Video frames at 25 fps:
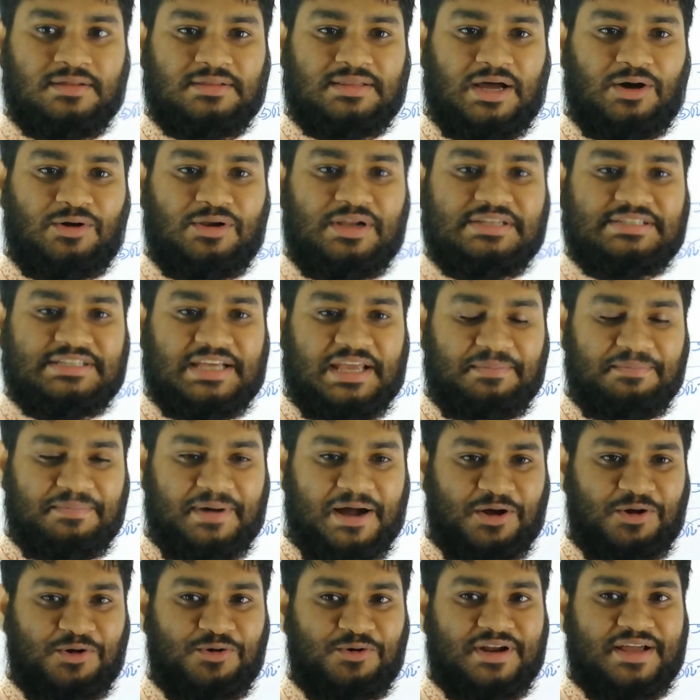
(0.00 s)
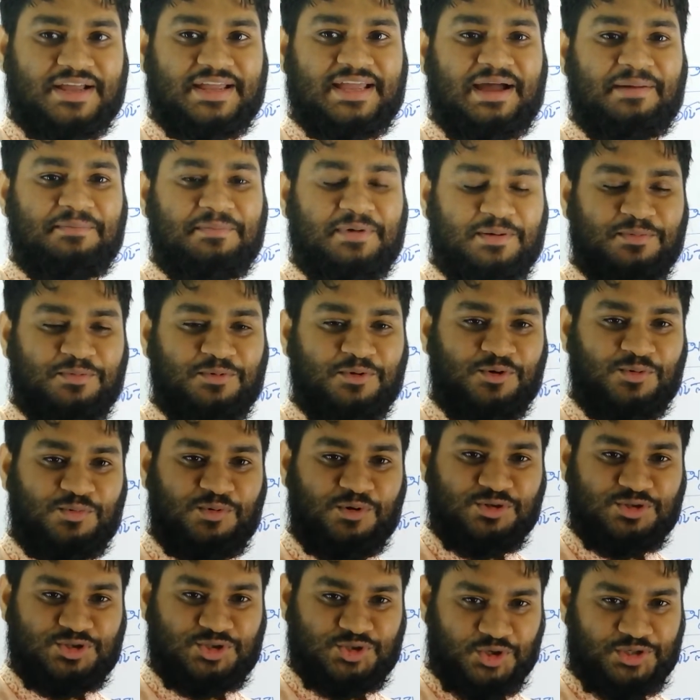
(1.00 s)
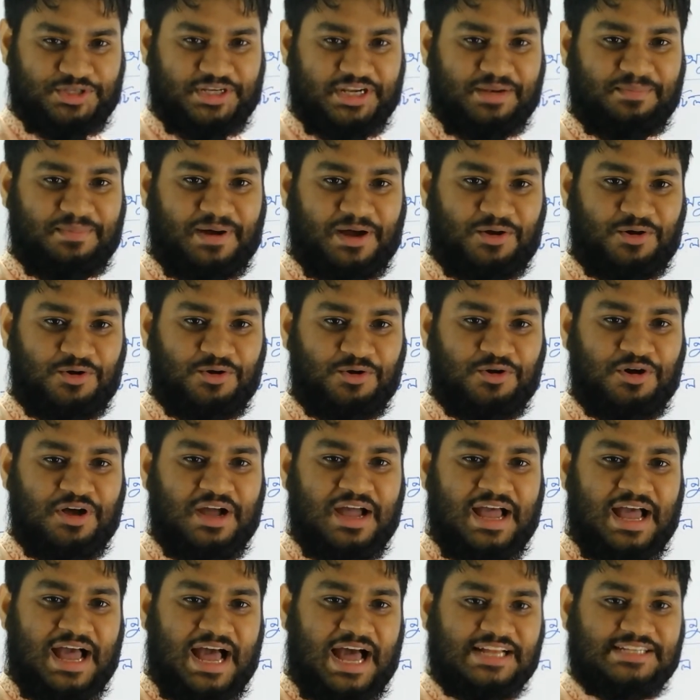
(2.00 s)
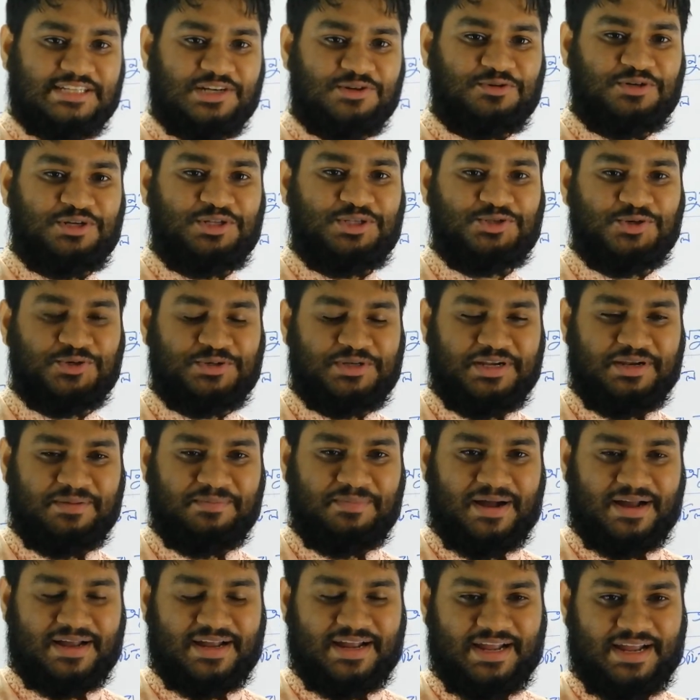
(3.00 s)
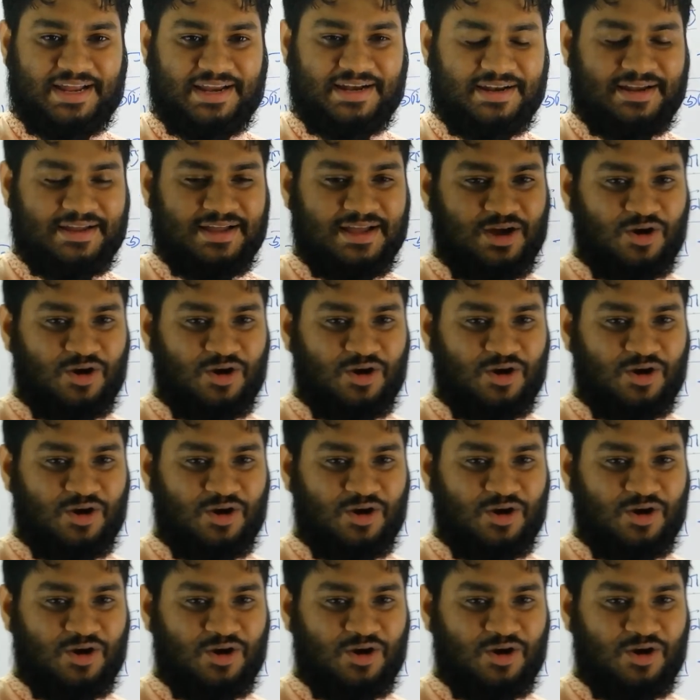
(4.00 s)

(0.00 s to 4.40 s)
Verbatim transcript: তাহলে সেই বাক্যটাকে আমরা বলবো জটিল বাক্য আশা করি জটিল বাক্যের